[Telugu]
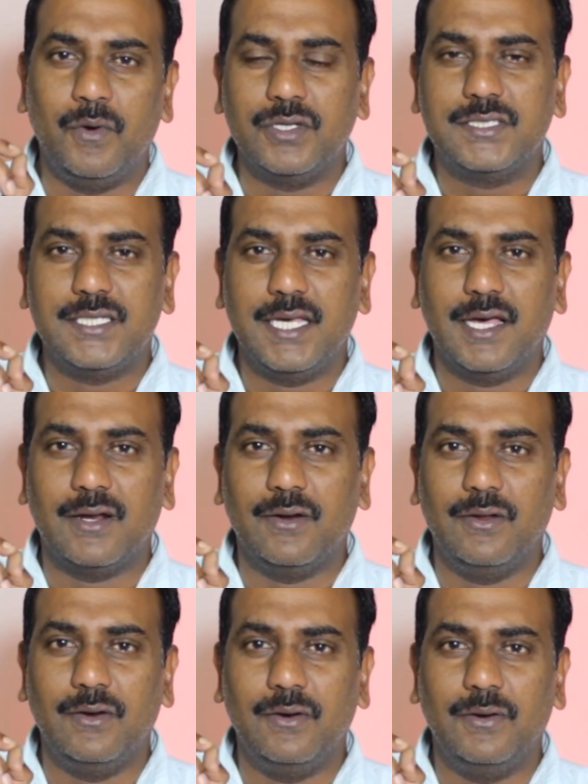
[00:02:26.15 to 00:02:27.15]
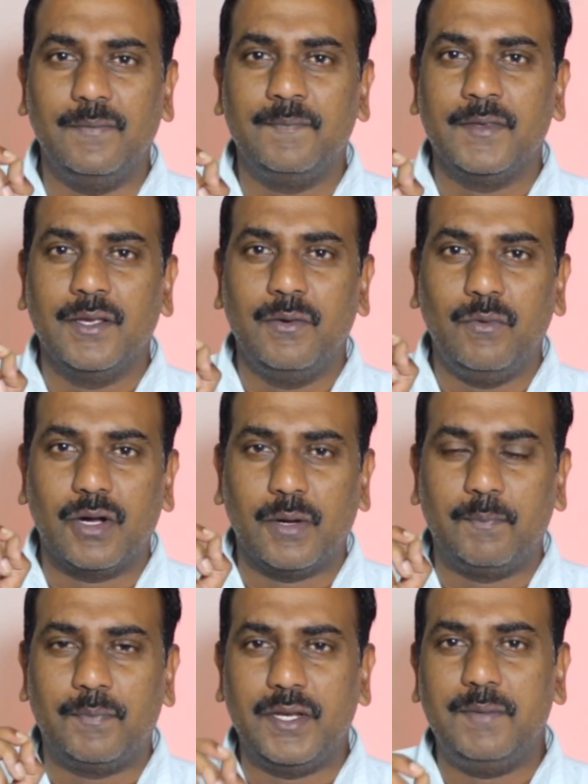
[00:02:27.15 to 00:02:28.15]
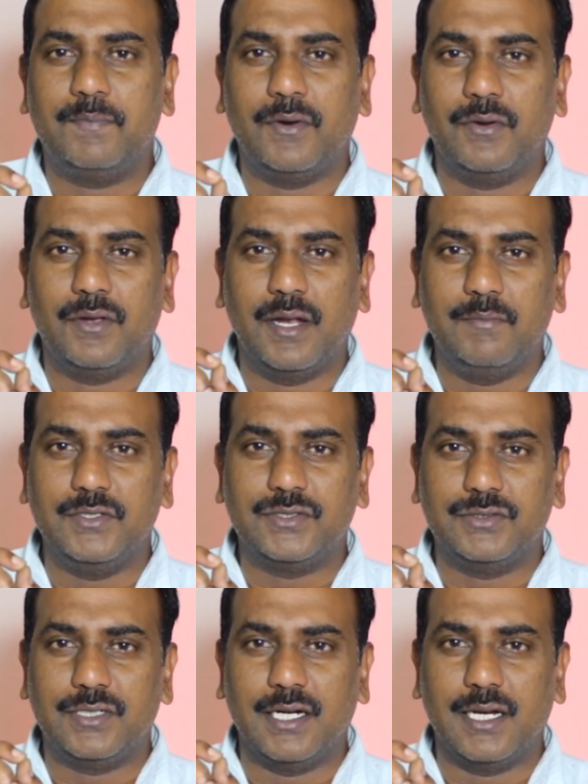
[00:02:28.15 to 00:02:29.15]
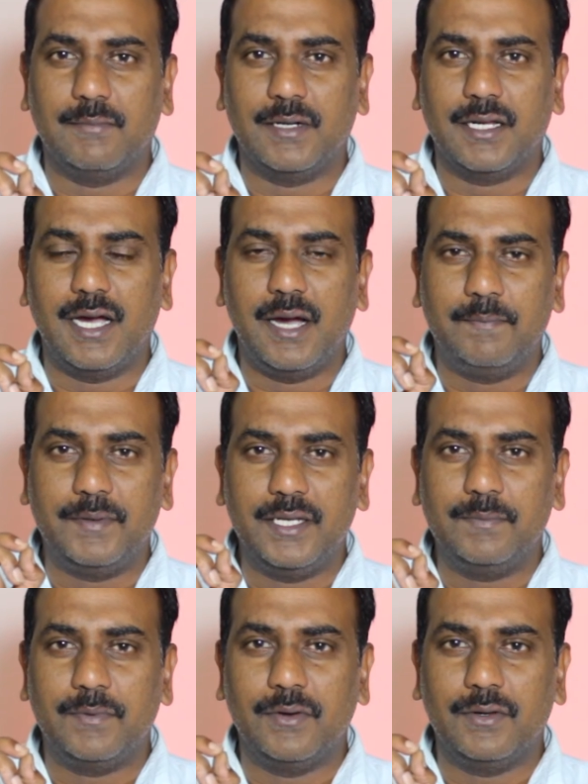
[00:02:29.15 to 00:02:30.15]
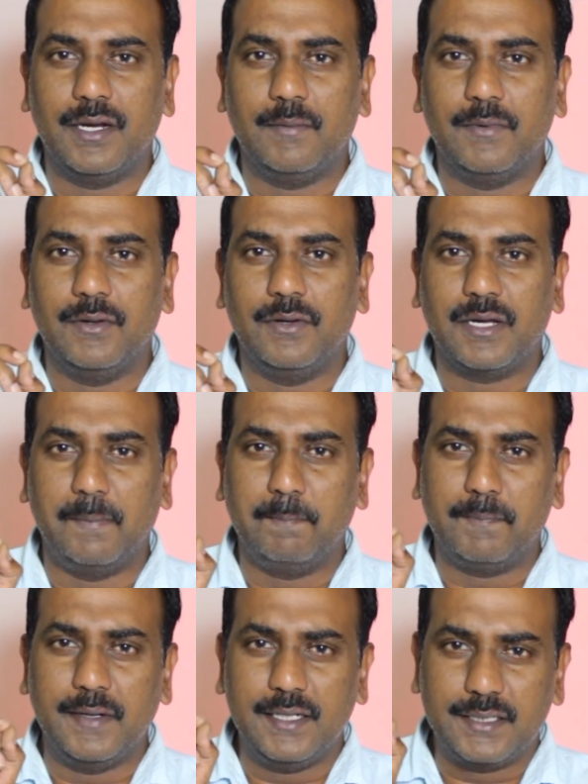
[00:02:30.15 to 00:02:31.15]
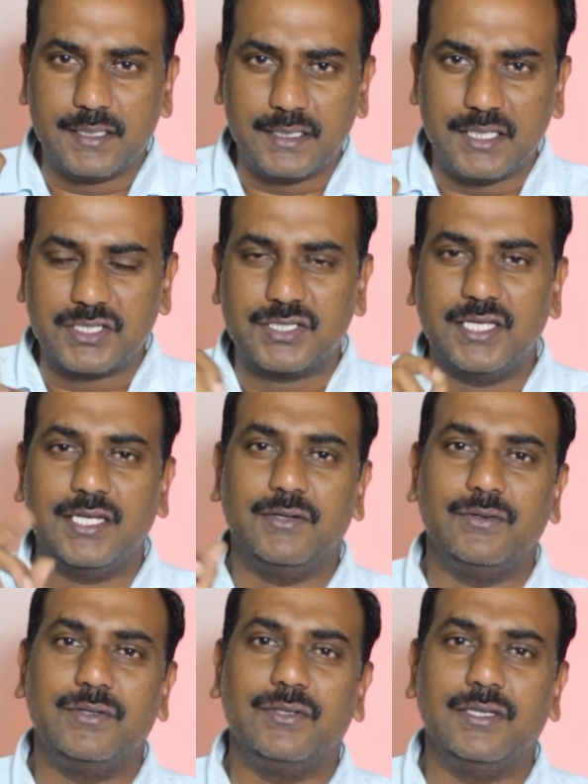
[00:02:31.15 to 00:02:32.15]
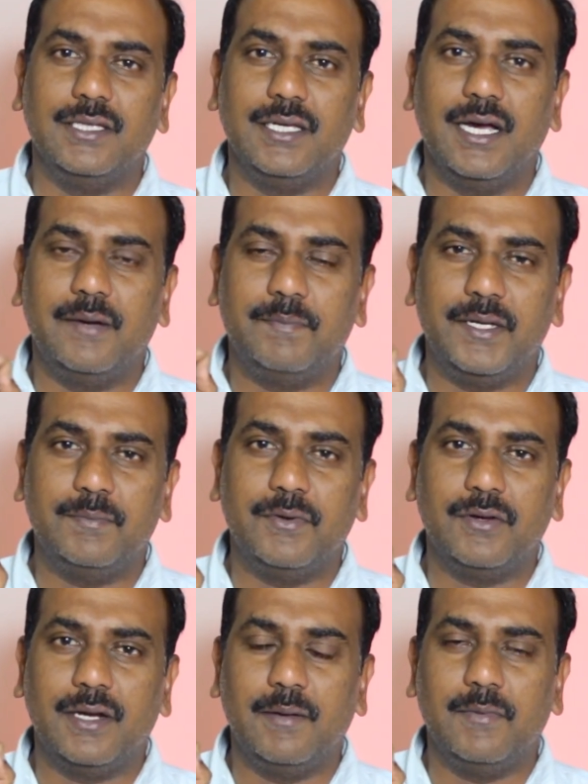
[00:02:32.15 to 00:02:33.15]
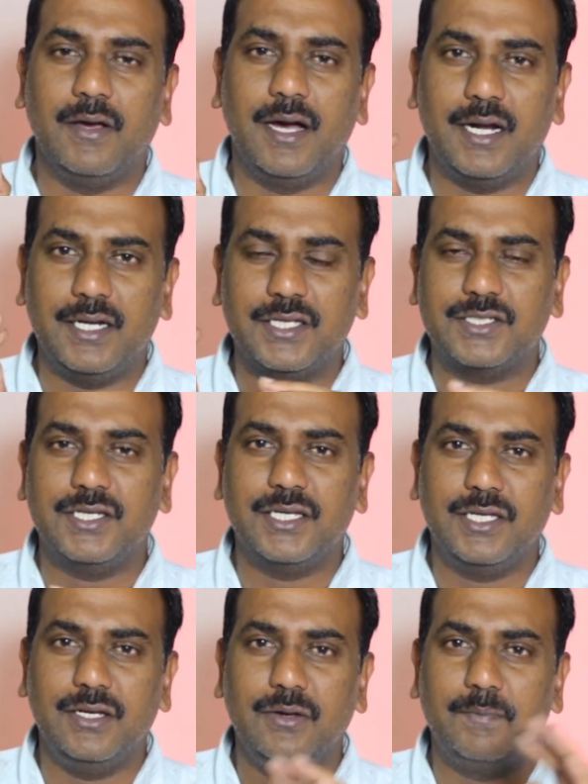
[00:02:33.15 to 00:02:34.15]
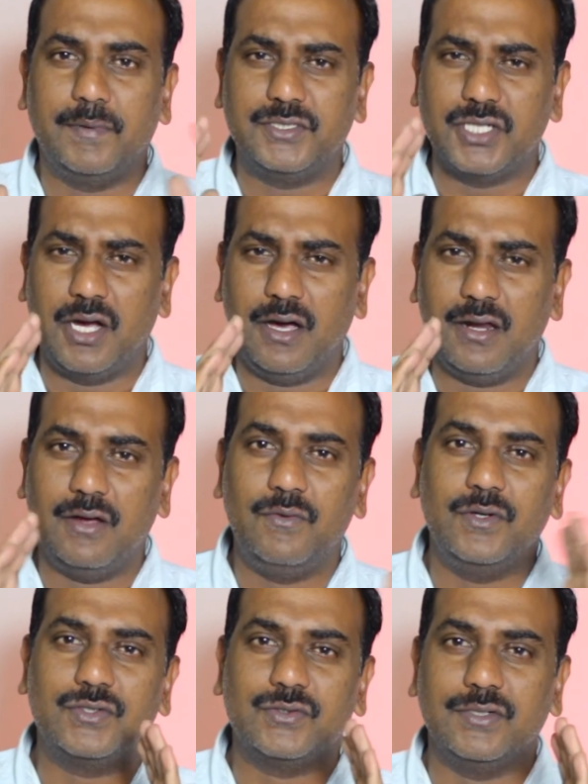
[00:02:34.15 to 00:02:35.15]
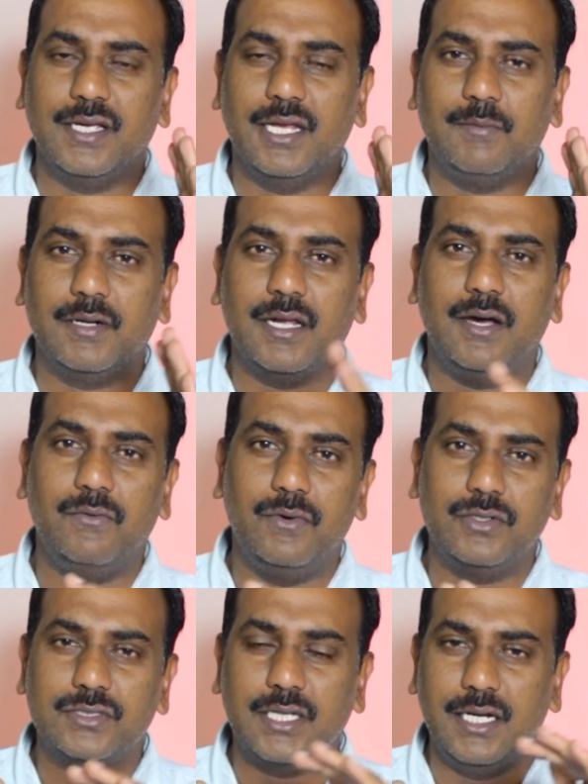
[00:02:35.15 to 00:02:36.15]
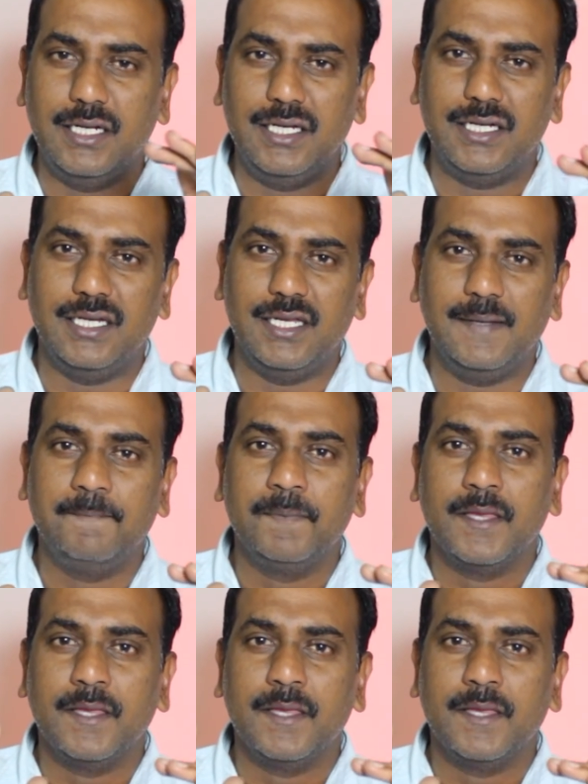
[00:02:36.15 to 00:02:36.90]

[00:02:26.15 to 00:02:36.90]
ఓసీఆర్లో ఒక ప్రీ ప్రోగ్రామ్ ఉంటాడు అనమాట ఆ ప్రీ ప్రోగ్రాంలో కంప్లీట్ డిక్షనరీ ఉంటుంది ఆ ప్రీ ప్రోగ్రాంలో ఆ డిక్షనరీలో చాలా ఓట్స్ ఉంటాయి అనమాట ఆ ఓట్స్ అన్నిటినీ